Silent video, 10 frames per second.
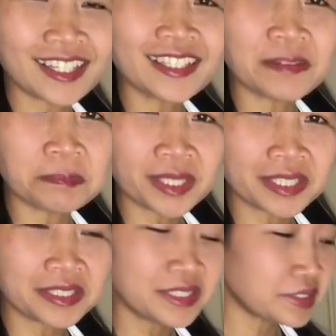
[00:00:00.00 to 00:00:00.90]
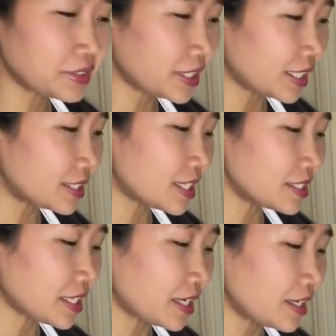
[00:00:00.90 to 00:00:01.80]
ใช้ทำเบเกอรี่ส่วนใหญ่จะ
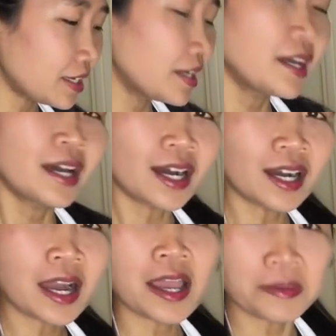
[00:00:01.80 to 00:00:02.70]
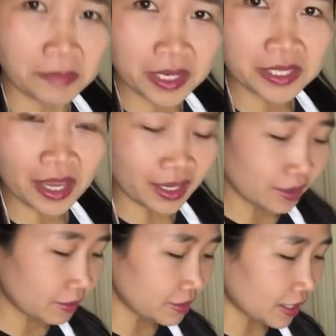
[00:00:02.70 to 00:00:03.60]
ใช้ไข่เบอร์ใหญ่
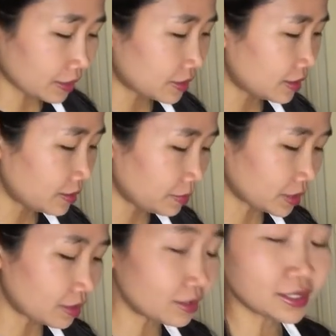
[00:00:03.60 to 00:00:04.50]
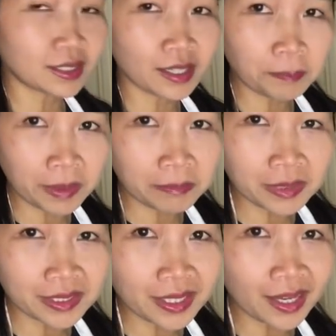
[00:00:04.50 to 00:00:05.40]
เนาะอย่างที่เมืองนอกจะเรียกเป็น
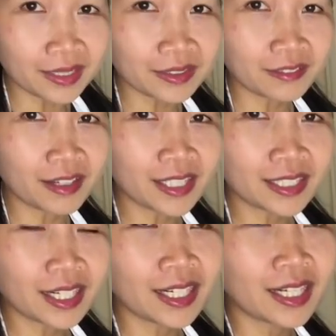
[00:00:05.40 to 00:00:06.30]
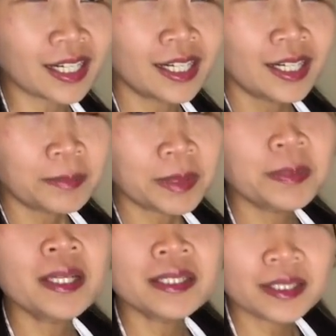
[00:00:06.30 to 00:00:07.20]
เบอร์ใหญ่ แต่ว่าถ้า
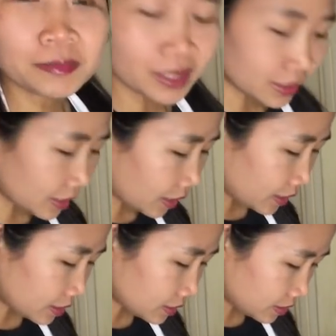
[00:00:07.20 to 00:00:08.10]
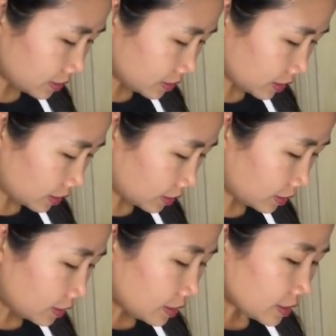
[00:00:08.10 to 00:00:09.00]
เพื่อนๆที่เมืองไทยก็คือ
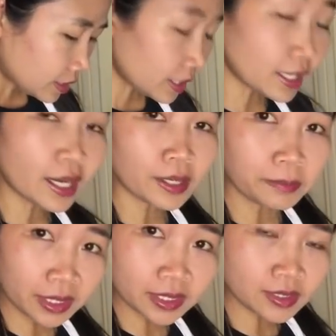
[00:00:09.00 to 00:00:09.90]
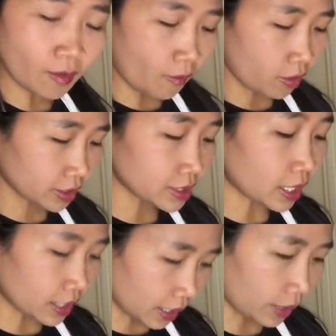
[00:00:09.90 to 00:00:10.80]
ใช้ไข่เบอร์สอง
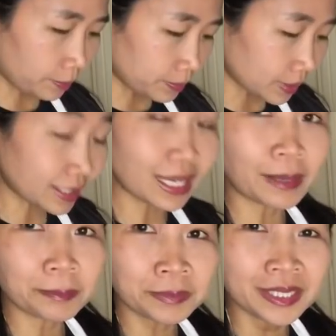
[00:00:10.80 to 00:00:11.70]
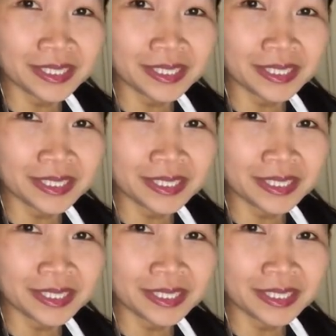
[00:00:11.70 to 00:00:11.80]
จากกะลำกะลำ